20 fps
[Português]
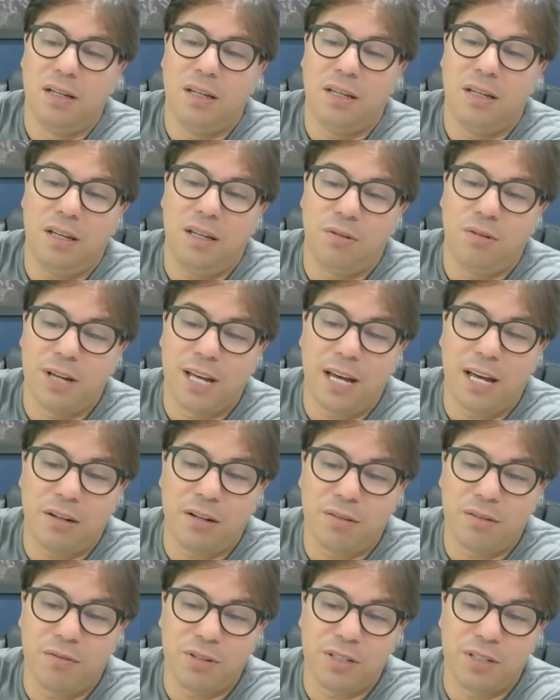E eu
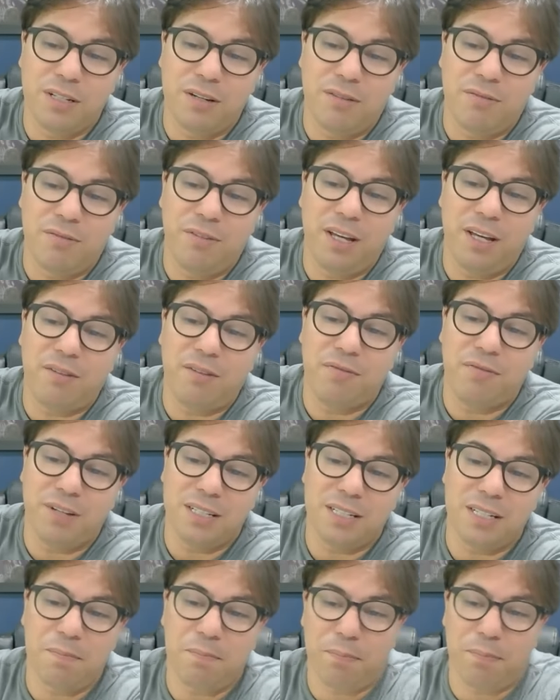quero que você venha
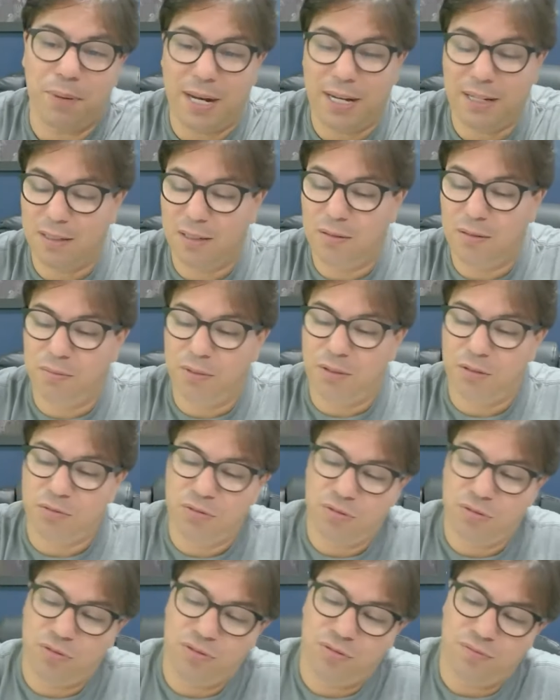fazer parte,
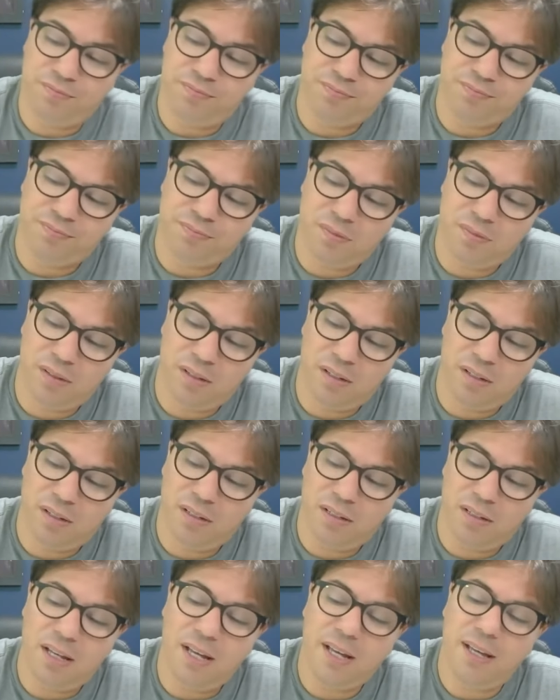irmãos,
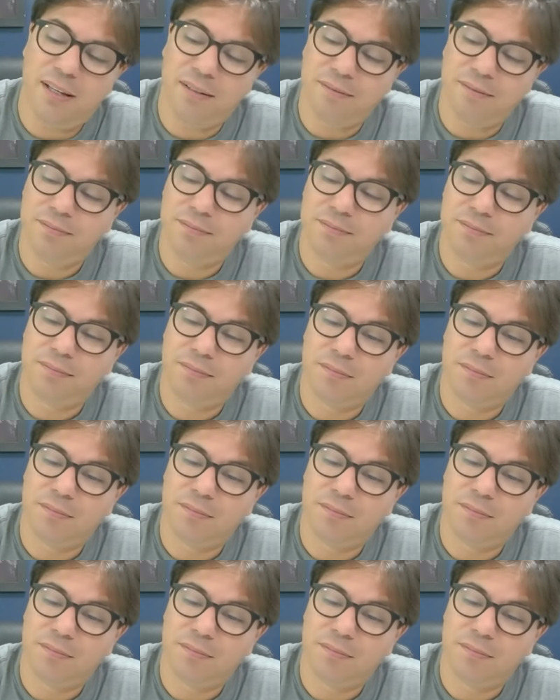né?